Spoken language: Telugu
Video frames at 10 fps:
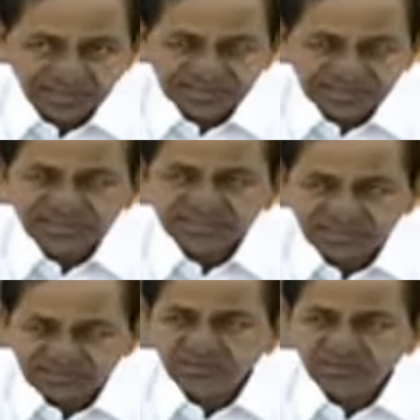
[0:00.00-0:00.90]
దయచేసి
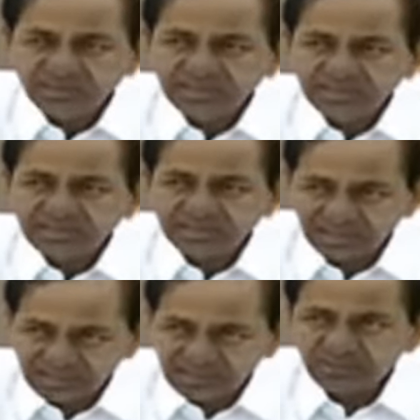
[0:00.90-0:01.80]
గతంలో మీరు ఎట్లయితే
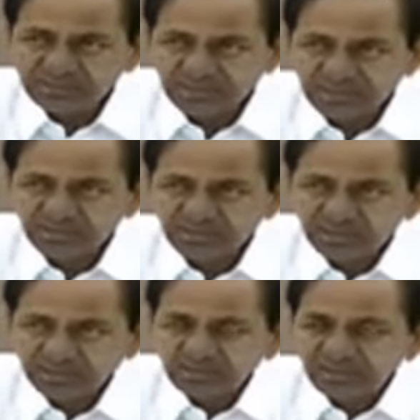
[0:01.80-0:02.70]
సహకరిస్తూ వచ్చినారో
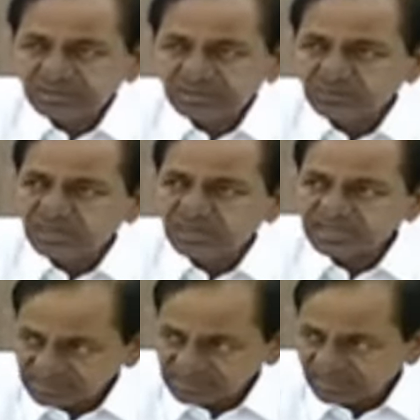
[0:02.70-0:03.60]
ఇప్పుడు
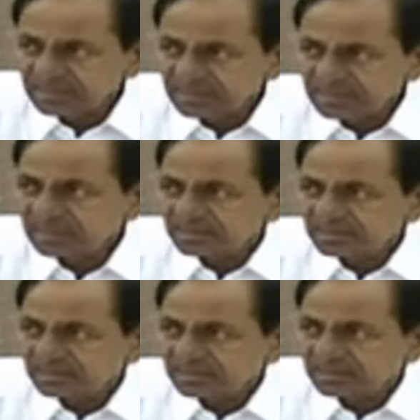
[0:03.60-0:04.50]
అట్లే సహకరించాలి
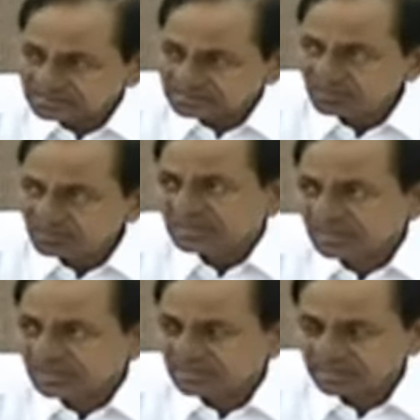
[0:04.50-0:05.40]
అందరూ కూడా
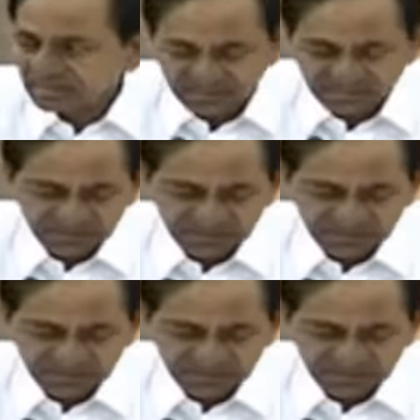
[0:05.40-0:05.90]
సహకరించాలి